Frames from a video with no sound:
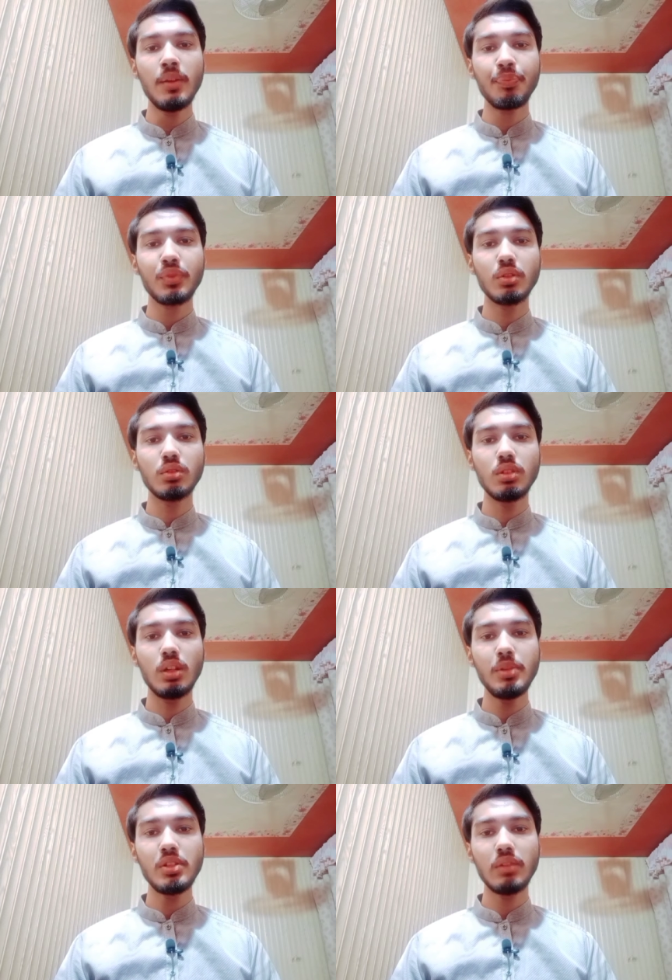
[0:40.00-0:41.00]
तो अभी जो
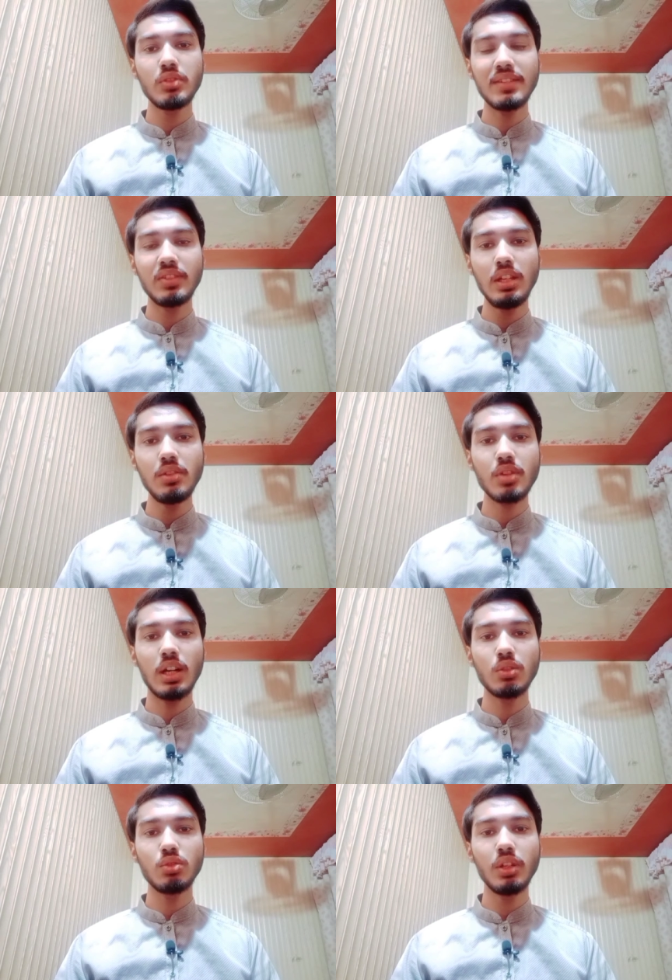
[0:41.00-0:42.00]
है वो जैसे ही स्टार्ट
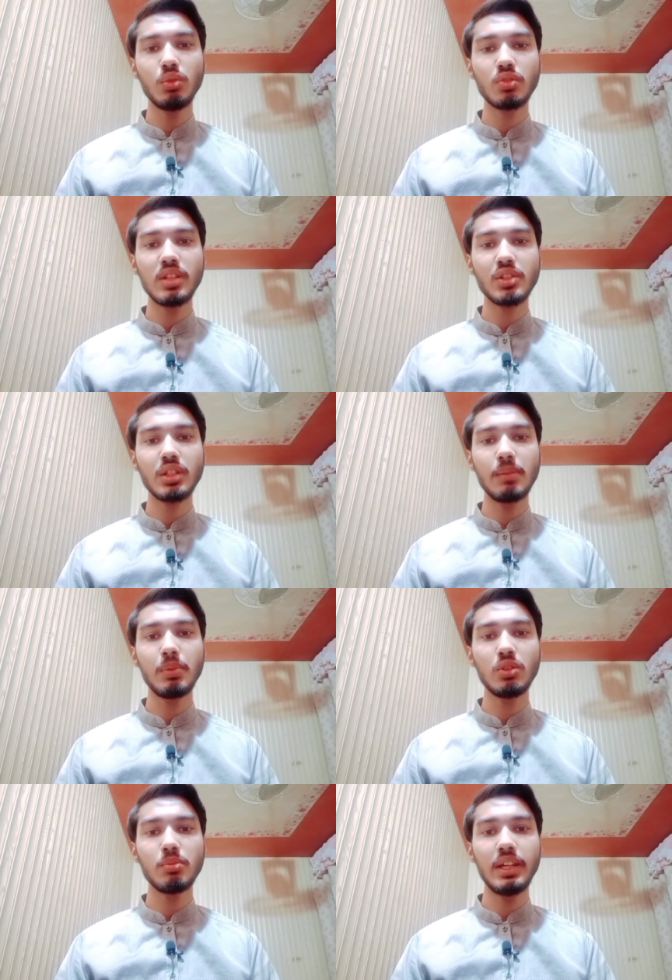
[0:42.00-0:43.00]
होगी कोर्स सिलेक्शन आपकी तो
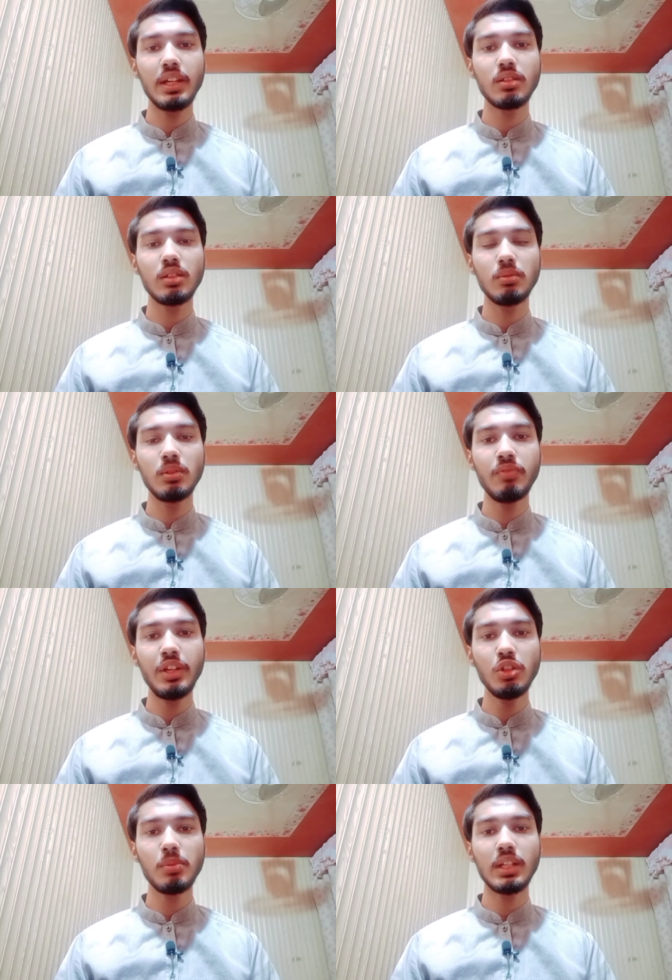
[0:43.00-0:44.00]
मैं एक वीडियो
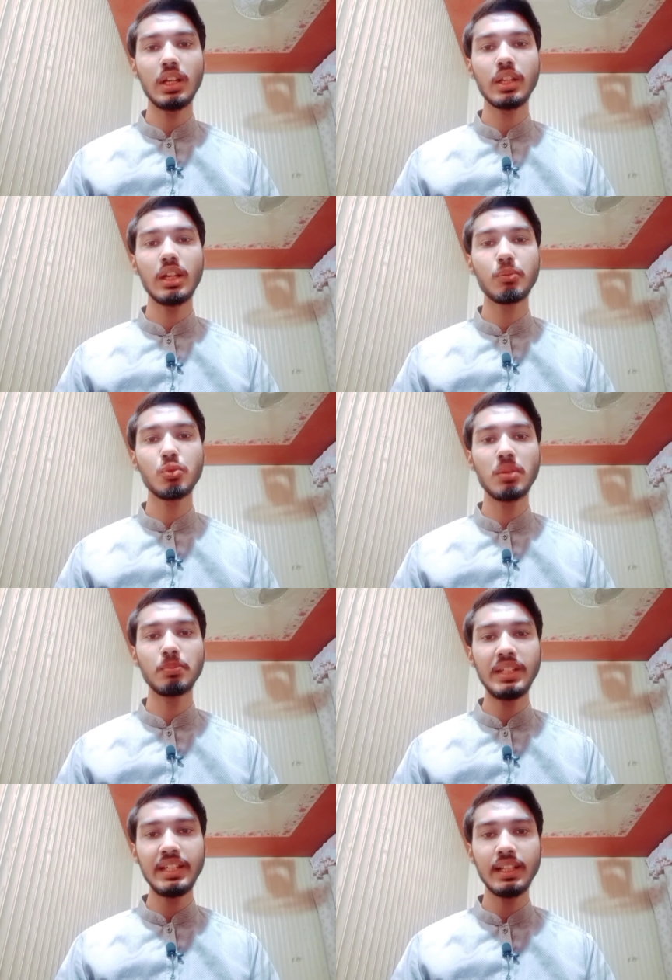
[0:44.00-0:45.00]
बना के आपको कंप्लीट
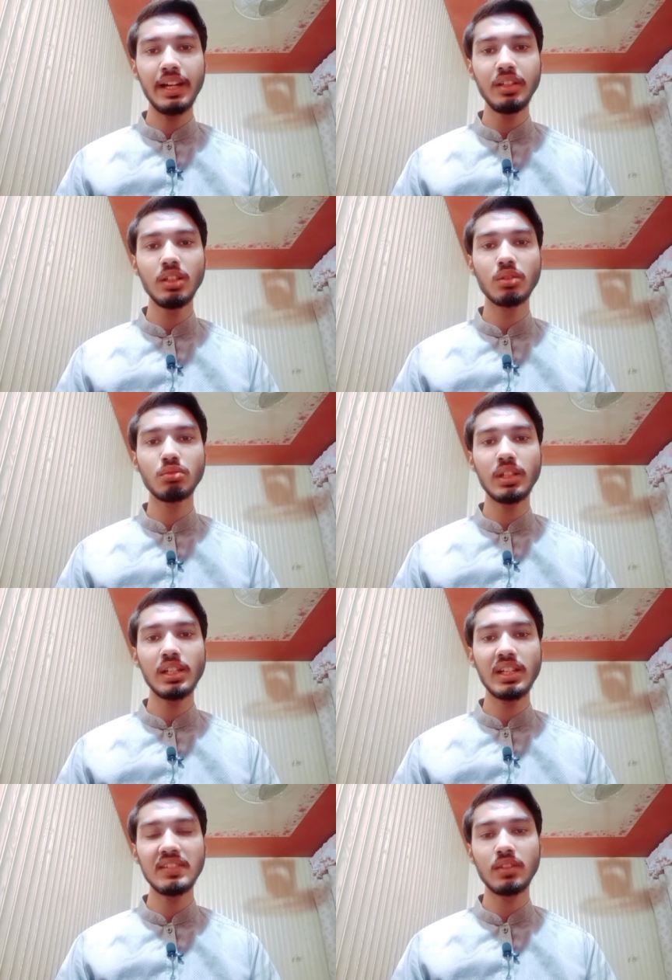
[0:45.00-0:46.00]
गाइड कर दूंगा कि
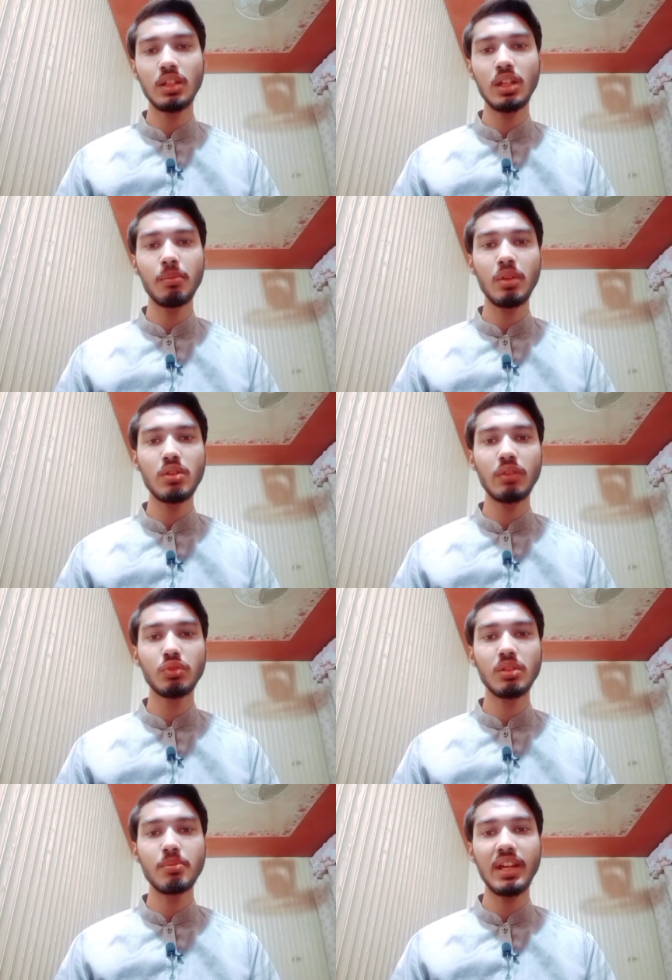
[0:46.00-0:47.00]
किस तरह आपने जो है वो
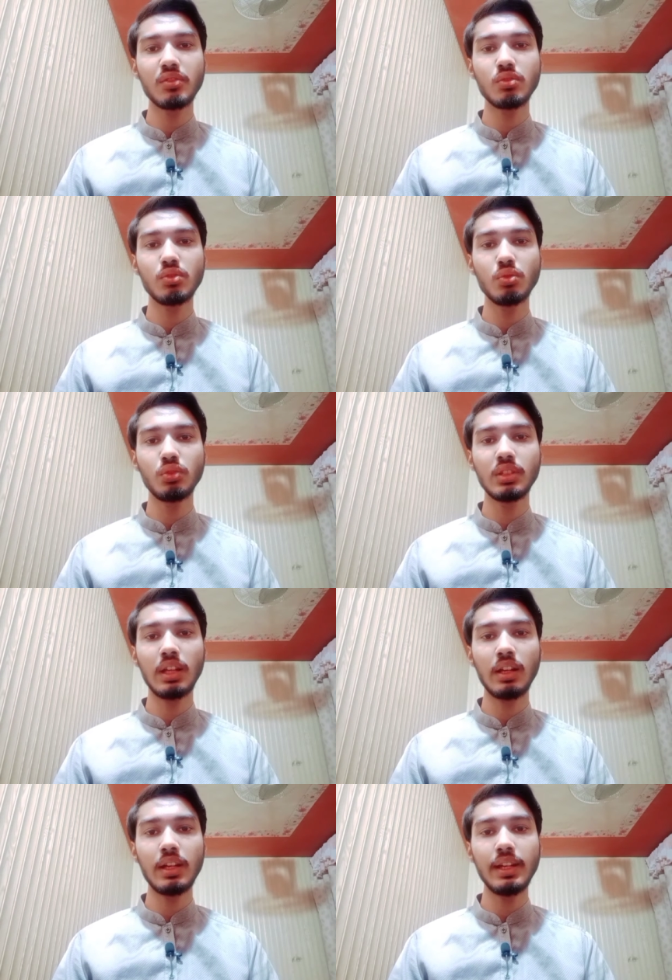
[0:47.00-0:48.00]
सब्जेक्ट्स को चूज़ करना
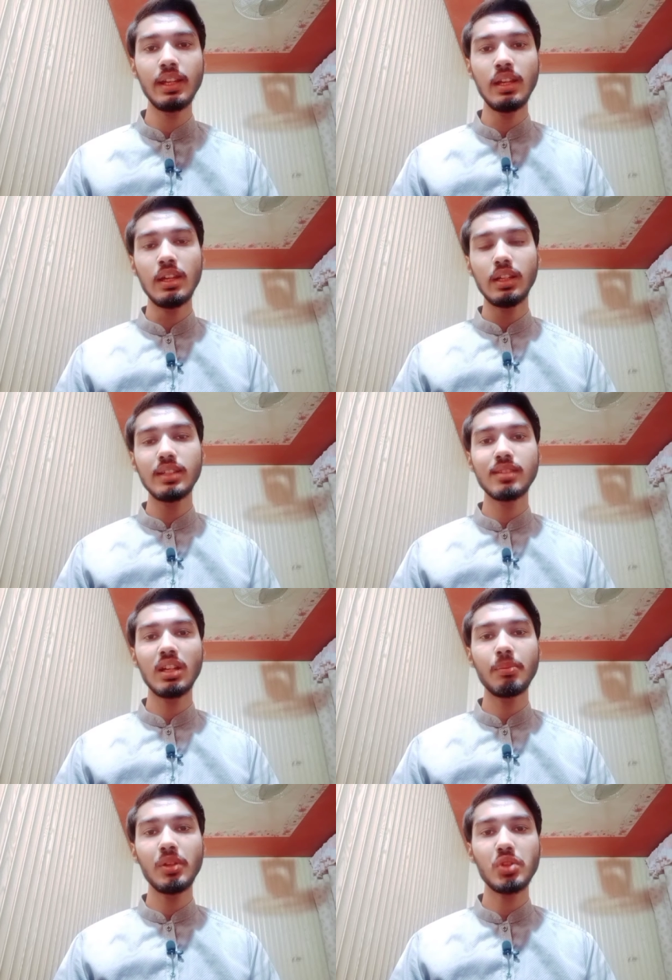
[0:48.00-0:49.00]
है किस तरह आपने
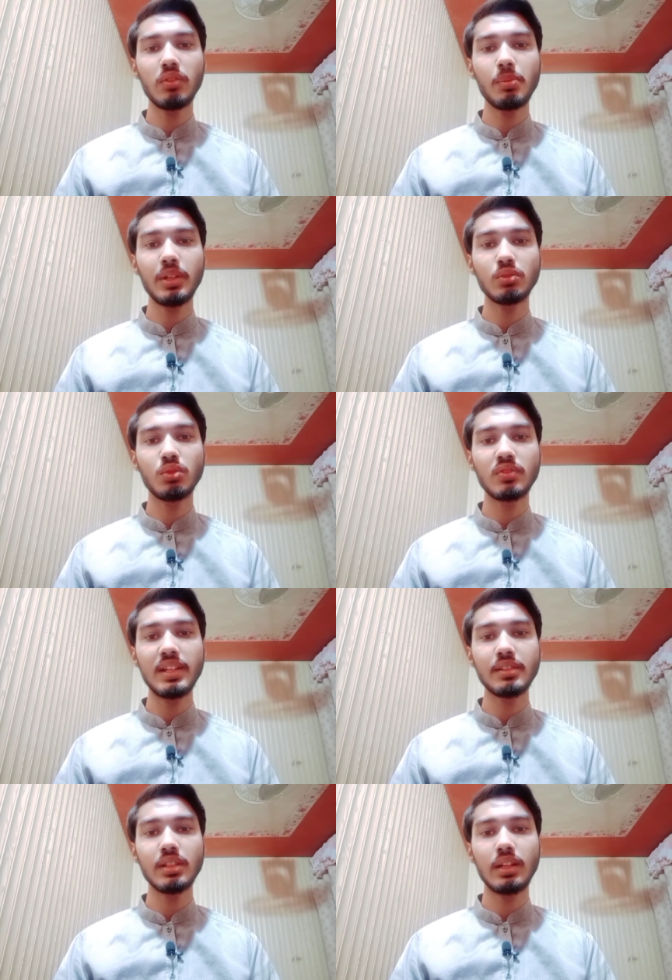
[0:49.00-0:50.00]
जो है वो अपना कोर्स सेलेक्ट
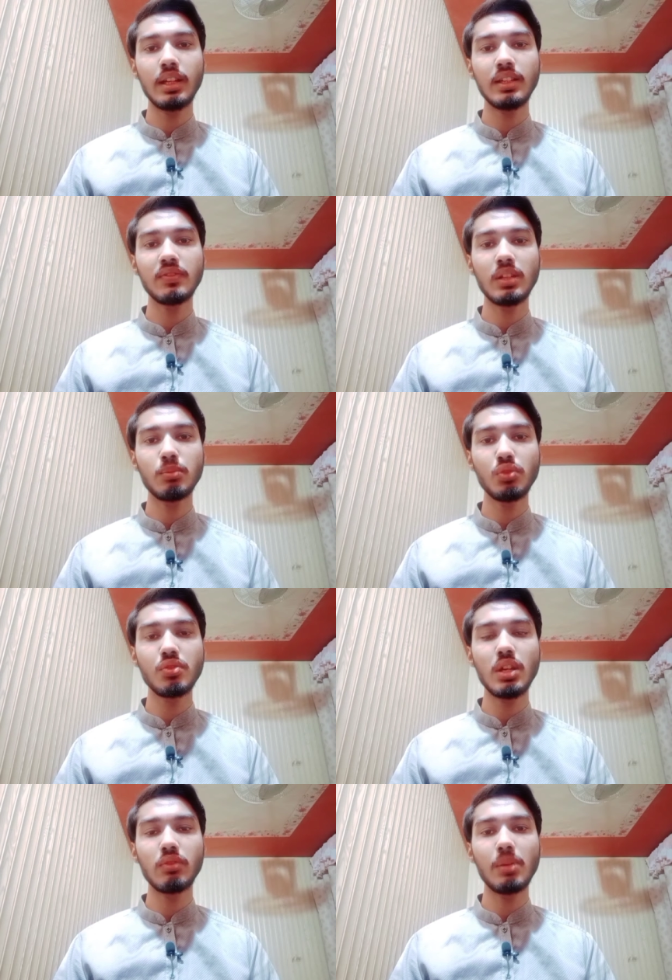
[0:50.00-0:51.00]
करना है किस तरह बुक्स जो है वो
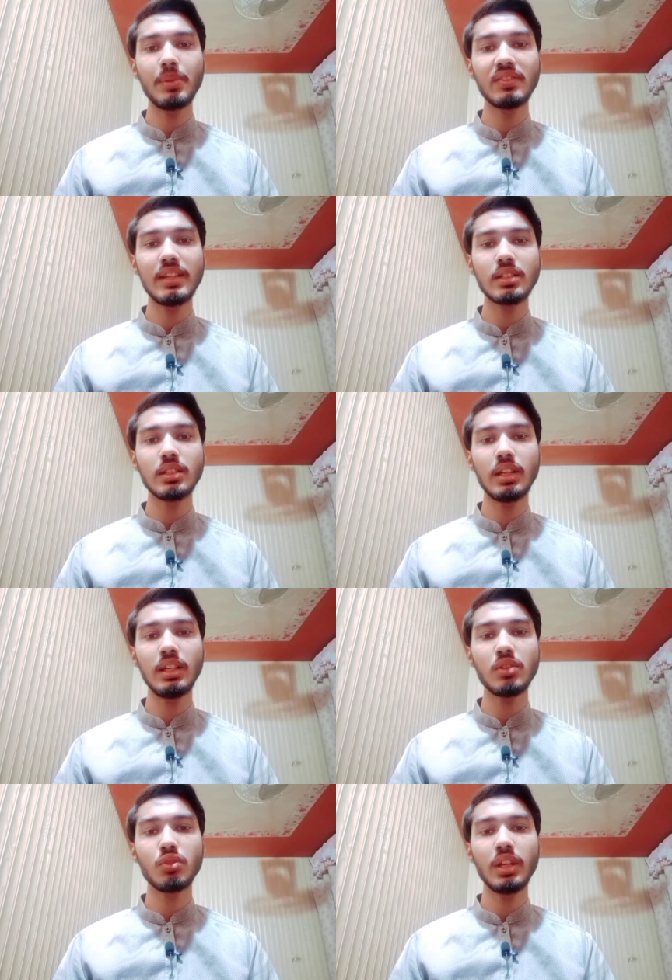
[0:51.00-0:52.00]
आपने सेलेक्ट करनी है जो
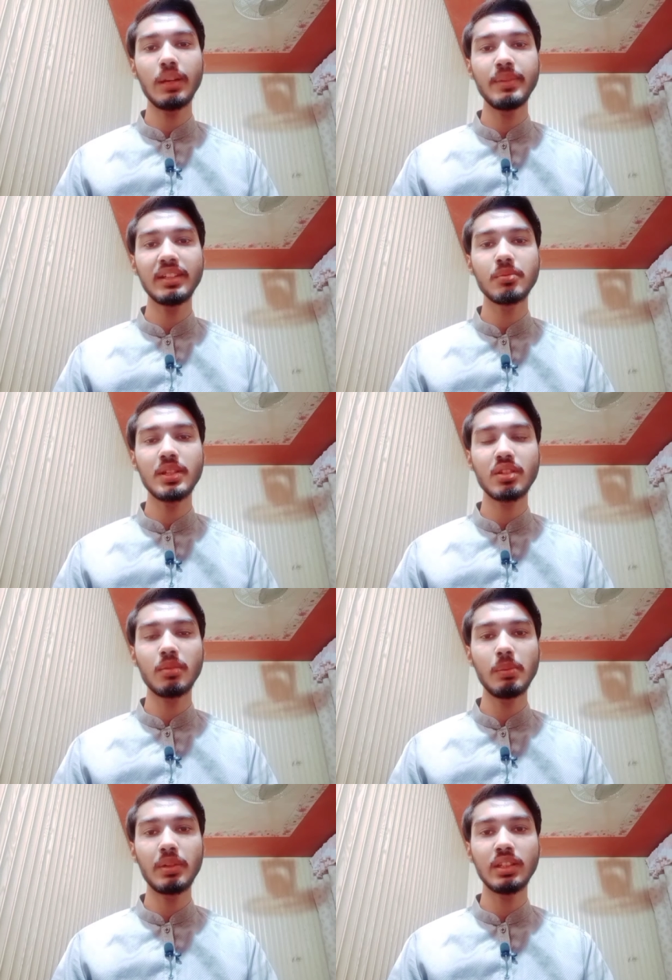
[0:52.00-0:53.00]
कि आप नेक्स्ट सेमेस्टर में
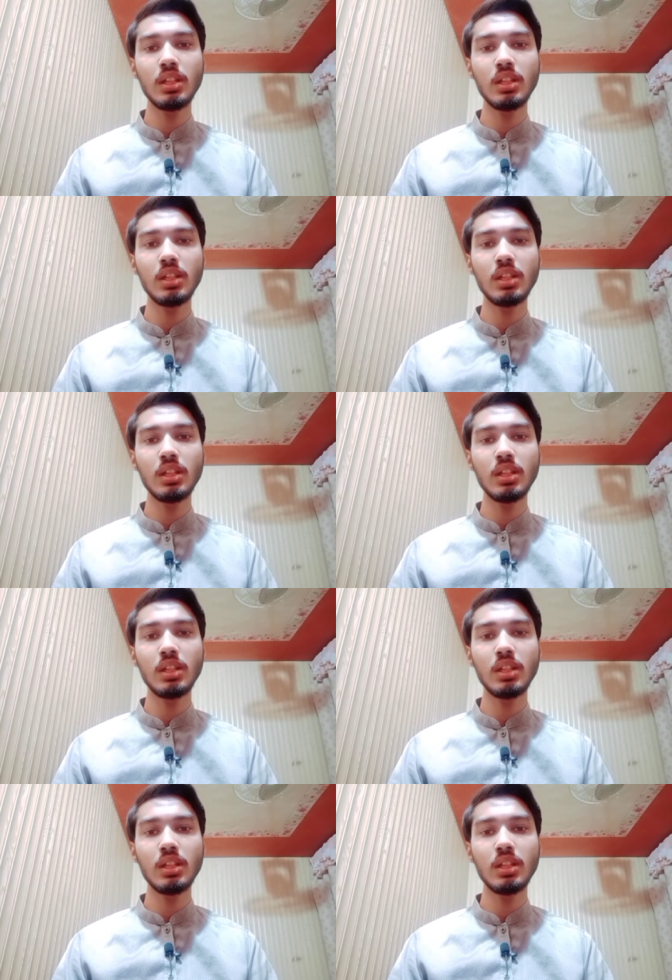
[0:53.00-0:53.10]
पढ़ना